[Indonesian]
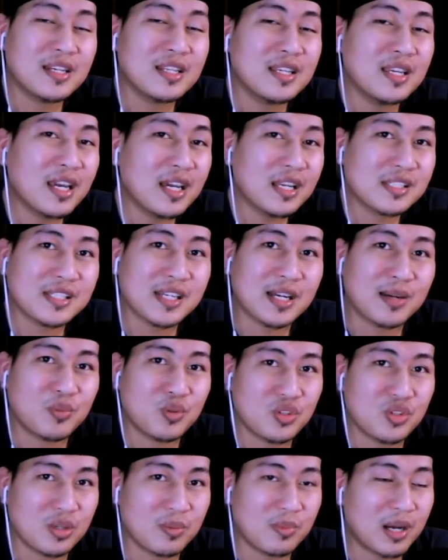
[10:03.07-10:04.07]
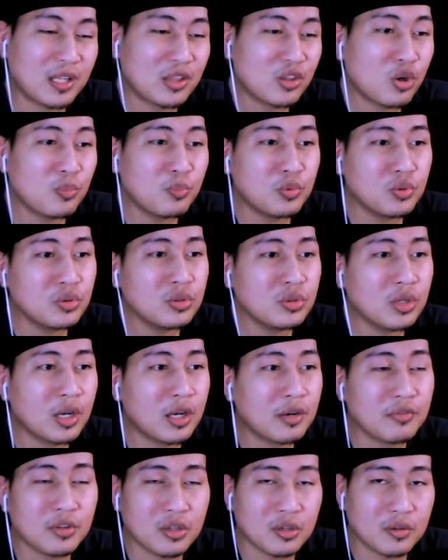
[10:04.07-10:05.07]
di @camujib ataupun
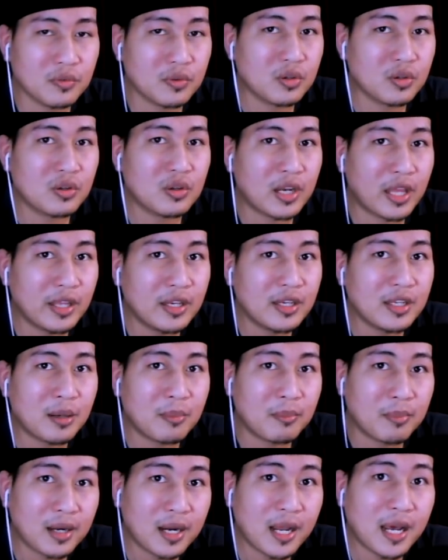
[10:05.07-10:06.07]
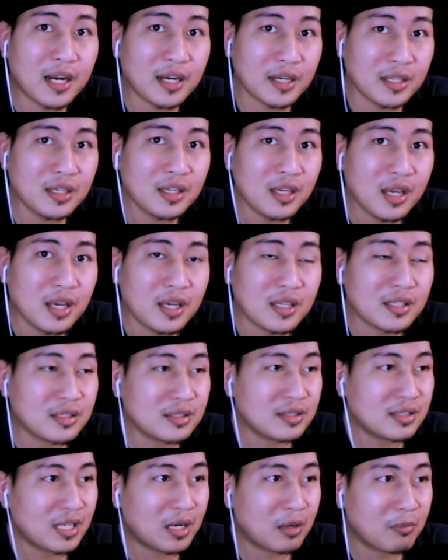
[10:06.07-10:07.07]
eh, video-video uh, lain yang menarik
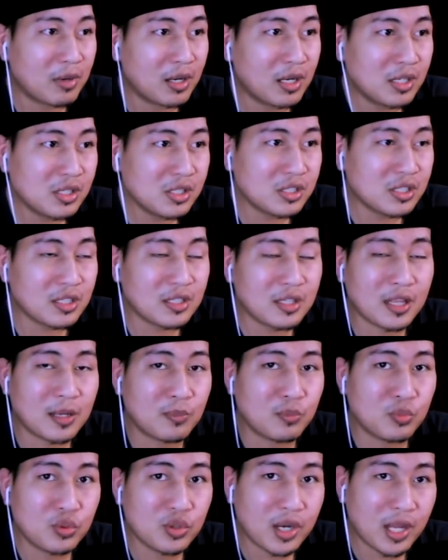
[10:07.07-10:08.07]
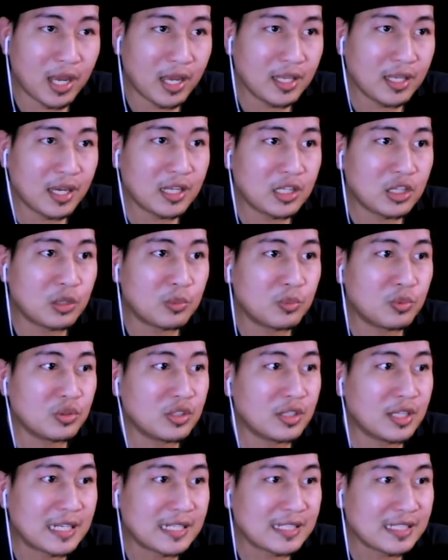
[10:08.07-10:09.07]
tentang Malaysia, tentang budaya ataupun
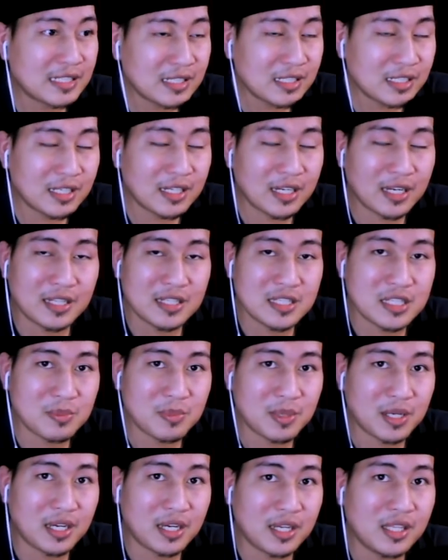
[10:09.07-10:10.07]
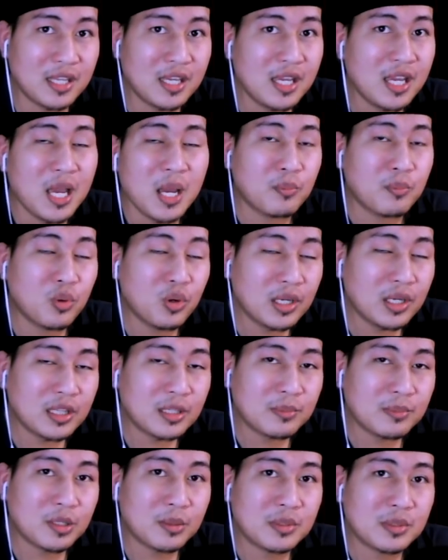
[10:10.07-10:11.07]
tentang seni dan lain sebagainya. Boleh
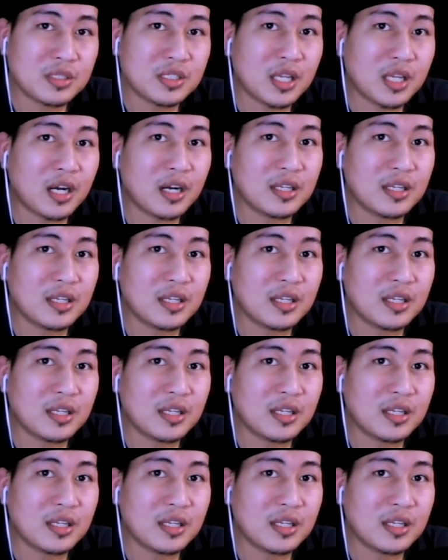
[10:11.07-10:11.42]
teman-teman share